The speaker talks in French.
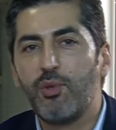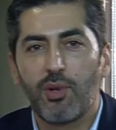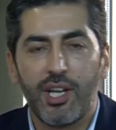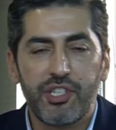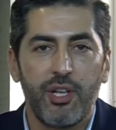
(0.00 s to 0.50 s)

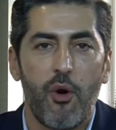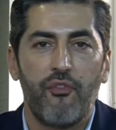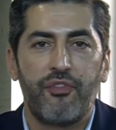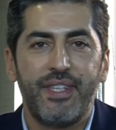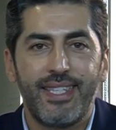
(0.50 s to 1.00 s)
sur la chaîne
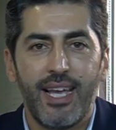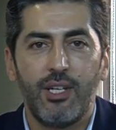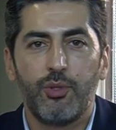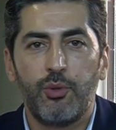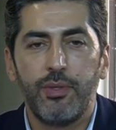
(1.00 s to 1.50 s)

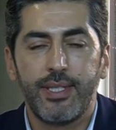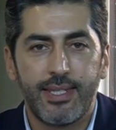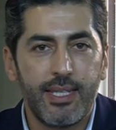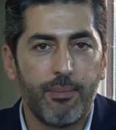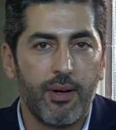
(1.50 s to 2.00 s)
officielle du
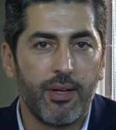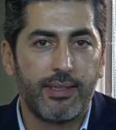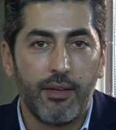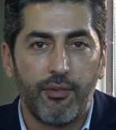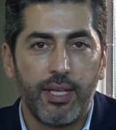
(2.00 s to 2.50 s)
CIB
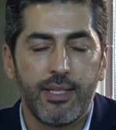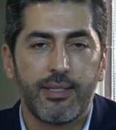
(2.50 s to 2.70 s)
TV,